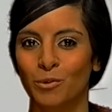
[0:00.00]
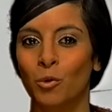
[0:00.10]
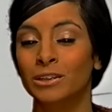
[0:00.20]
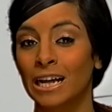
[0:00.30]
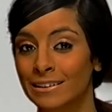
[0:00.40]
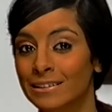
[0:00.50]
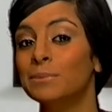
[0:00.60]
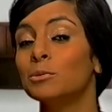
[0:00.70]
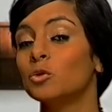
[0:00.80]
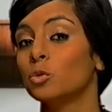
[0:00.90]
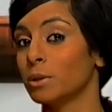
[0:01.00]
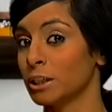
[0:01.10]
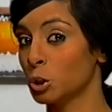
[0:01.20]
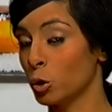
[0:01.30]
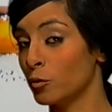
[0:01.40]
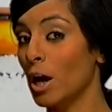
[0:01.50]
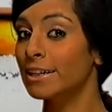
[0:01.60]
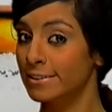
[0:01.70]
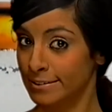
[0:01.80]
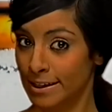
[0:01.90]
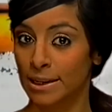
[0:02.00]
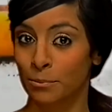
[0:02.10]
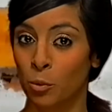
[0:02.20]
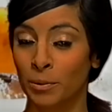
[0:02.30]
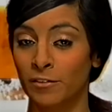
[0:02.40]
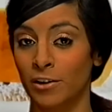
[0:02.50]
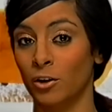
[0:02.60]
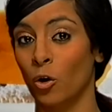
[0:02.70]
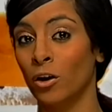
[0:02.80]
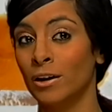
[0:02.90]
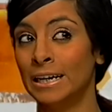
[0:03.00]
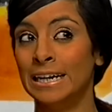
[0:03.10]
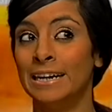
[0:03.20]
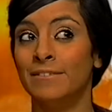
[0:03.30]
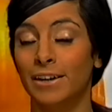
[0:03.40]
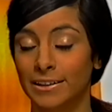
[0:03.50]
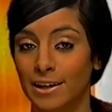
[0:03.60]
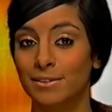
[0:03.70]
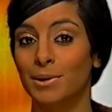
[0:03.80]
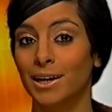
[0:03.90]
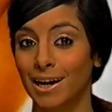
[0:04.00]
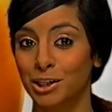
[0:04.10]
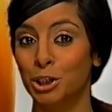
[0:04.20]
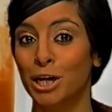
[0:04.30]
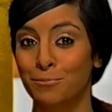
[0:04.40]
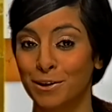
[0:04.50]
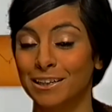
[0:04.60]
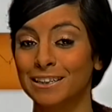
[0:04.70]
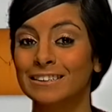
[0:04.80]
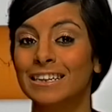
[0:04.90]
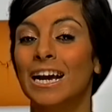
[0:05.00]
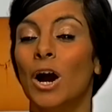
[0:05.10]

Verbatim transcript: Und das gibt es übrigens schon für 80 Cent im Probierflakon, wenn das mal kein Schnäppchen ist.